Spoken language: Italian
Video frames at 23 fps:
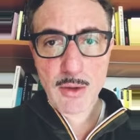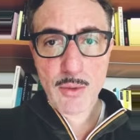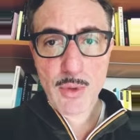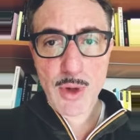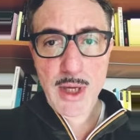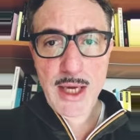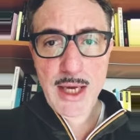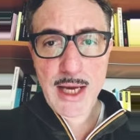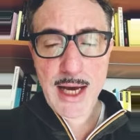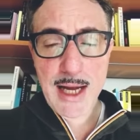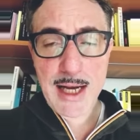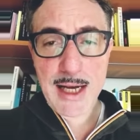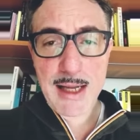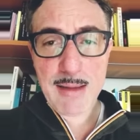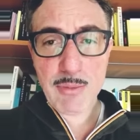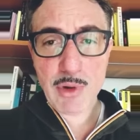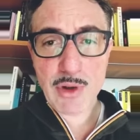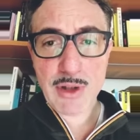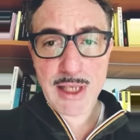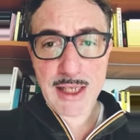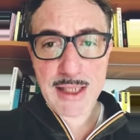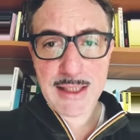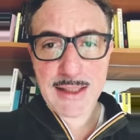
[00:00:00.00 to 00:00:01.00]
Qui alle
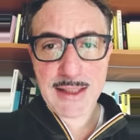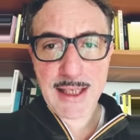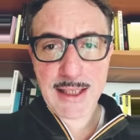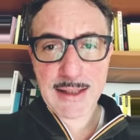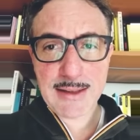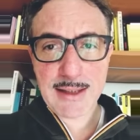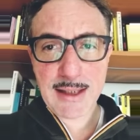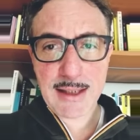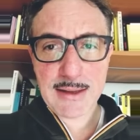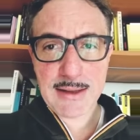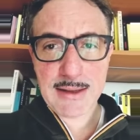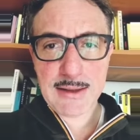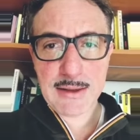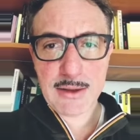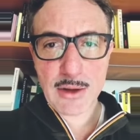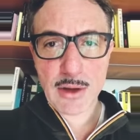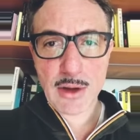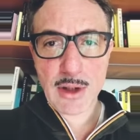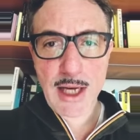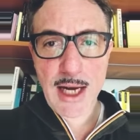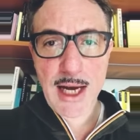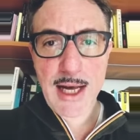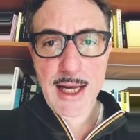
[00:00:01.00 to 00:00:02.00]
modalità
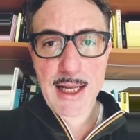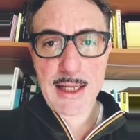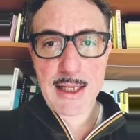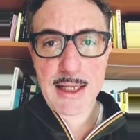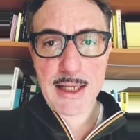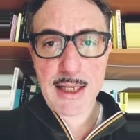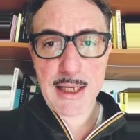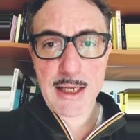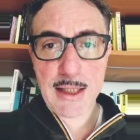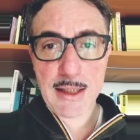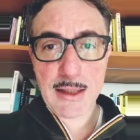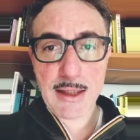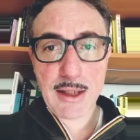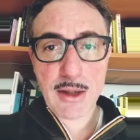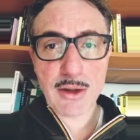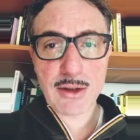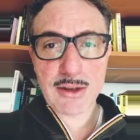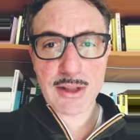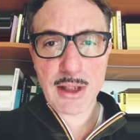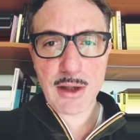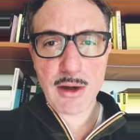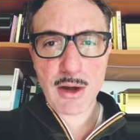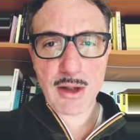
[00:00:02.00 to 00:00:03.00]
tradizionali di
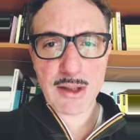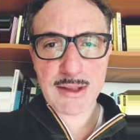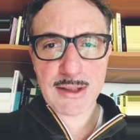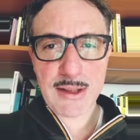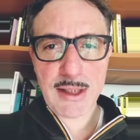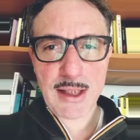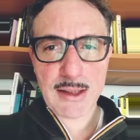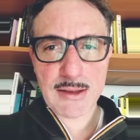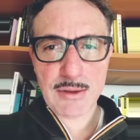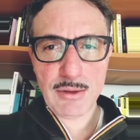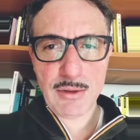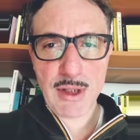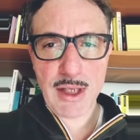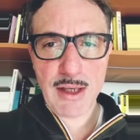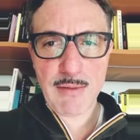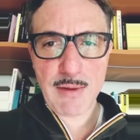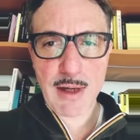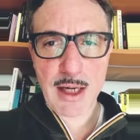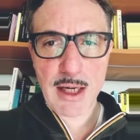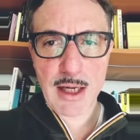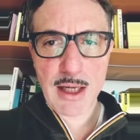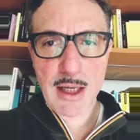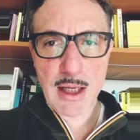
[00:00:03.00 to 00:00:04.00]
Cosa Nostra si
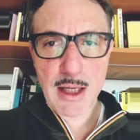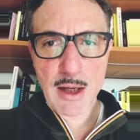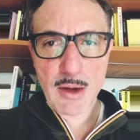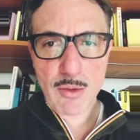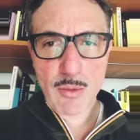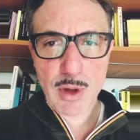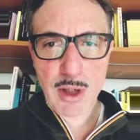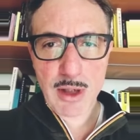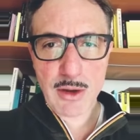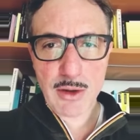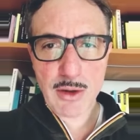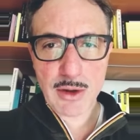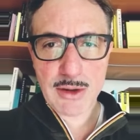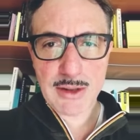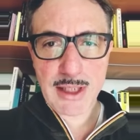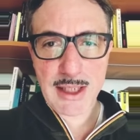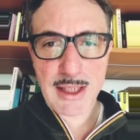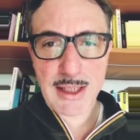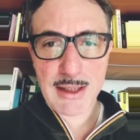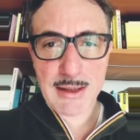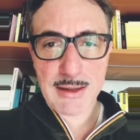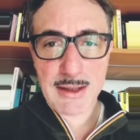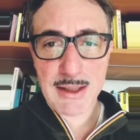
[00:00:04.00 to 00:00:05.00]
univa
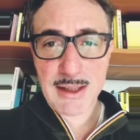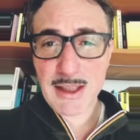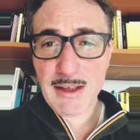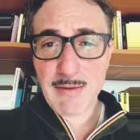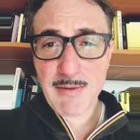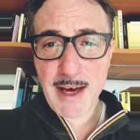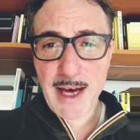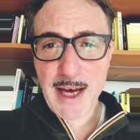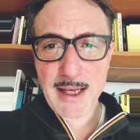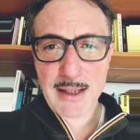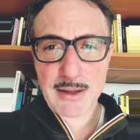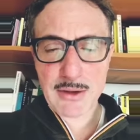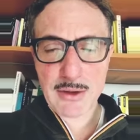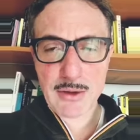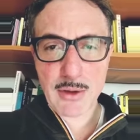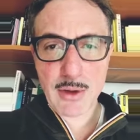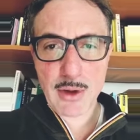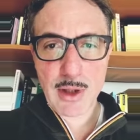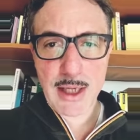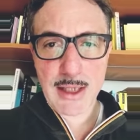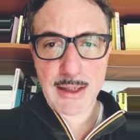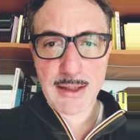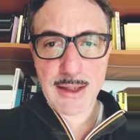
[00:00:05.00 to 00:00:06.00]
qualcosa di
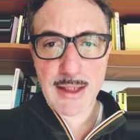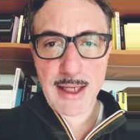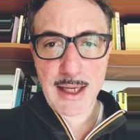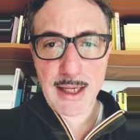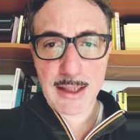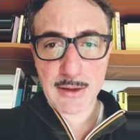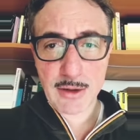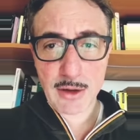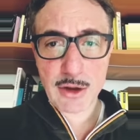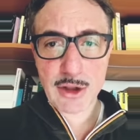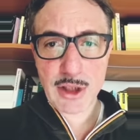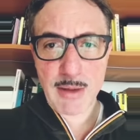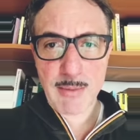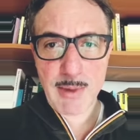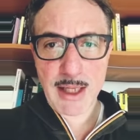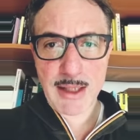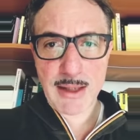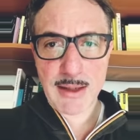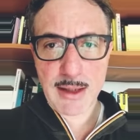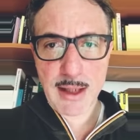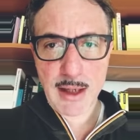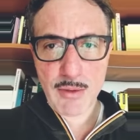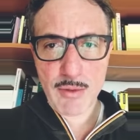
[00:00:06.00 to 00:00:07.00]
diverso e di
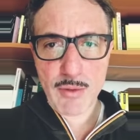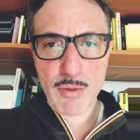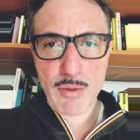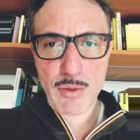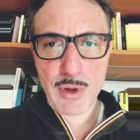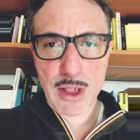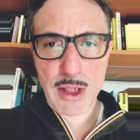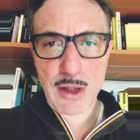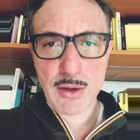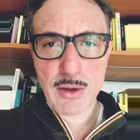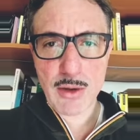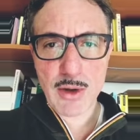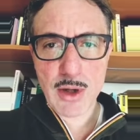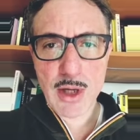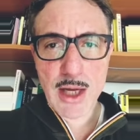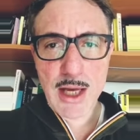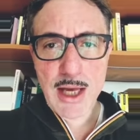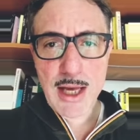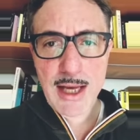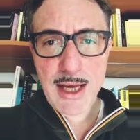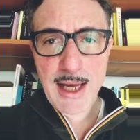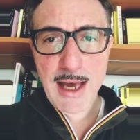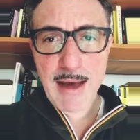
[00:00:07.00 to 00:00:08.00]
atrocemente unico,
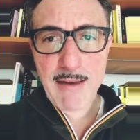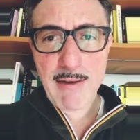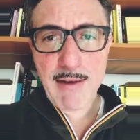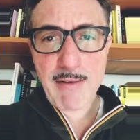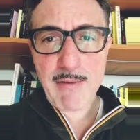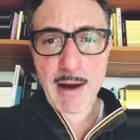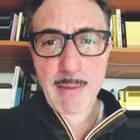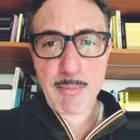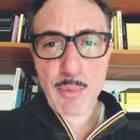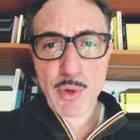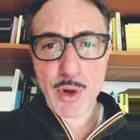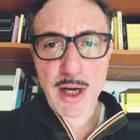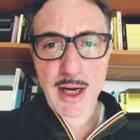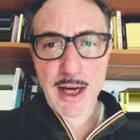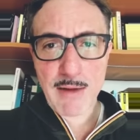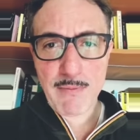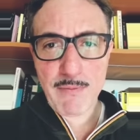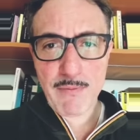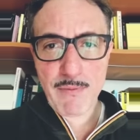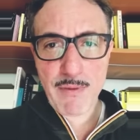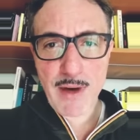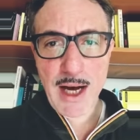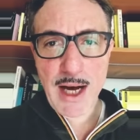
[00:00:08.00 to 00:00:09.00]
che aveva più a che
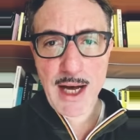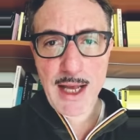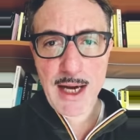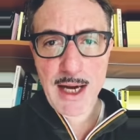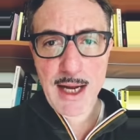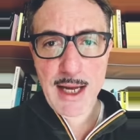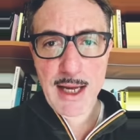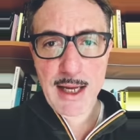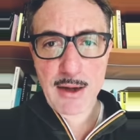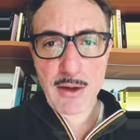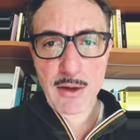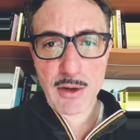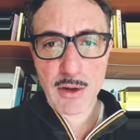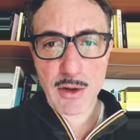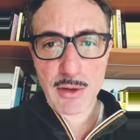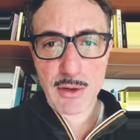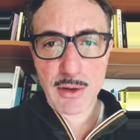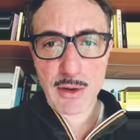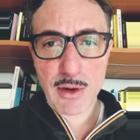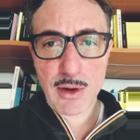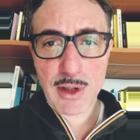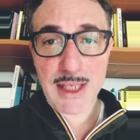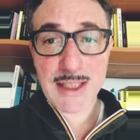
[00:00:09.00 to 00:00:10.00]
fare
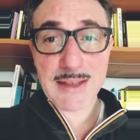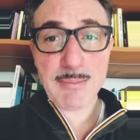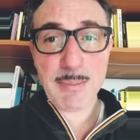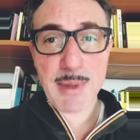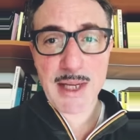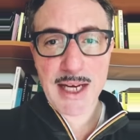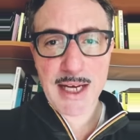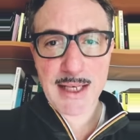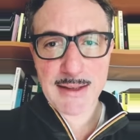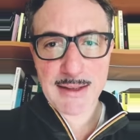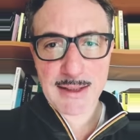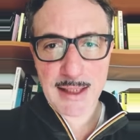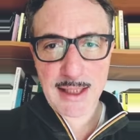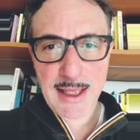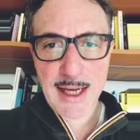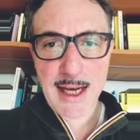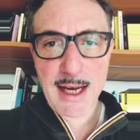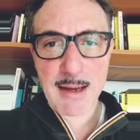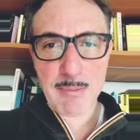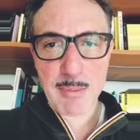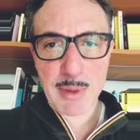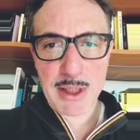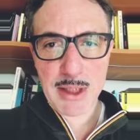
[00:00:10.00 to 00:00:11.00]
con l'esperienza dei
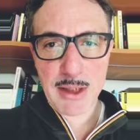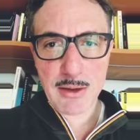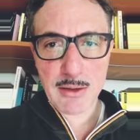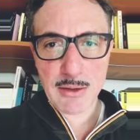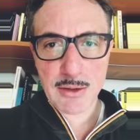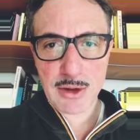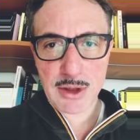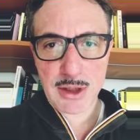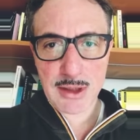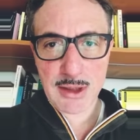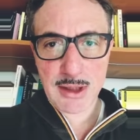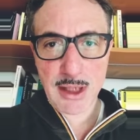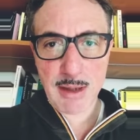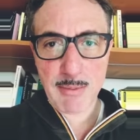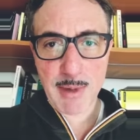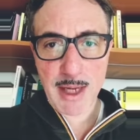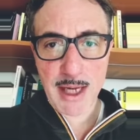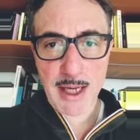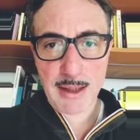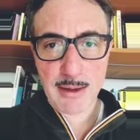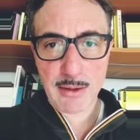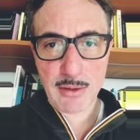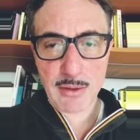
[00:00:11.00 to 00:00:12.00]
campi di
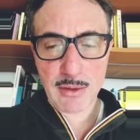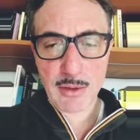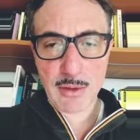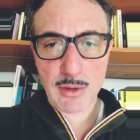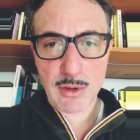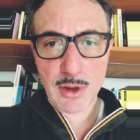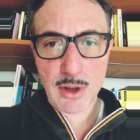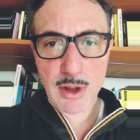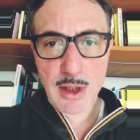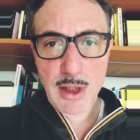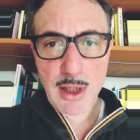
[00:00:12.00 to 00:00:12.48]
concentramento.